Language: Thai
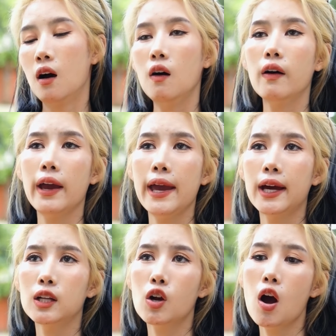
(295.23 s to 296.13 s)
โอเค
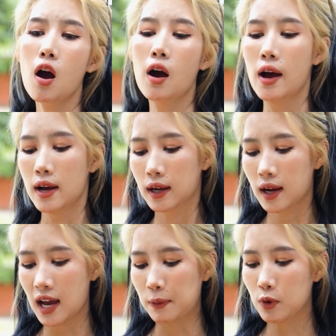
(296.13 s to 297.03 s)
งั้นก็
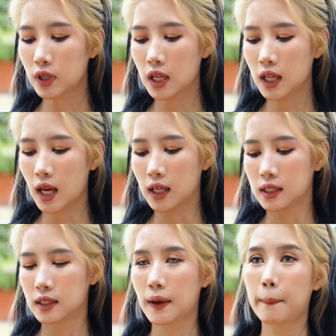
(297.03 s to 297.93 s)
ไข่พวกนี้เนี่ย
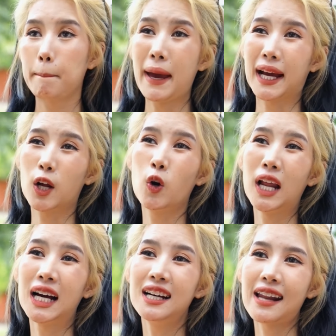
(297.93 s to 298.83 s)
แบ่งกันคน
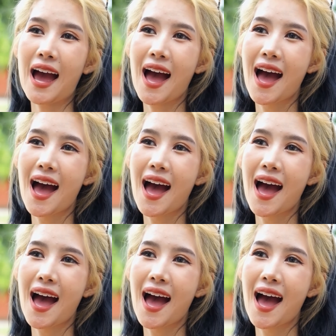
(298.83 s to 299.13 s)
ละครึ่งนะ